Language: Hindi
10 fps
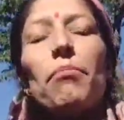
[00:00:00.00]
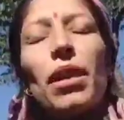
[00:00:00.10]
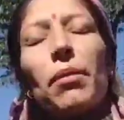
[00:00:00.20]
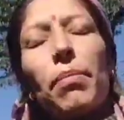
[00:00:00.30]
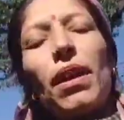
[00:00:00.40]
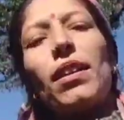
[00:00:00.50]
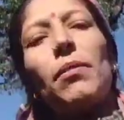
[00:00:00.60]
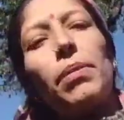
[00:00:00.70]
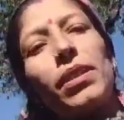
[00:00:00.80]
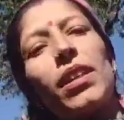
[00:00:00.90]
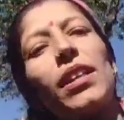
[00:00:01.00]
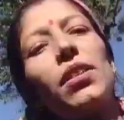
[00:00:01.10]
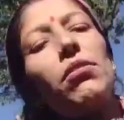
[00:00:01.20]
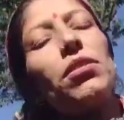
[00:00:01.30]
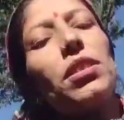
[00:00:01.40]
मैंने पहले पता
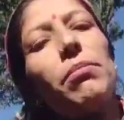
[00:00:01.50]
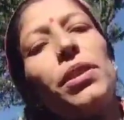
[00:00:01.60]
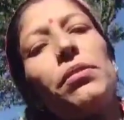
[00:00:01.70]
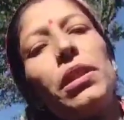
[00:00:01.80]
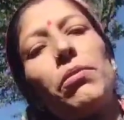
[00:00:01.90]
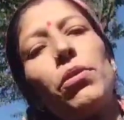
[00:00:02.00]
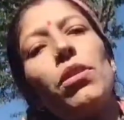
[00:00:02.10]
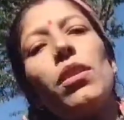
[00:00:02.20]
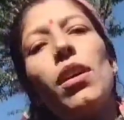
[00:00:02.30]
नहीं कौन सी वीडियो है वो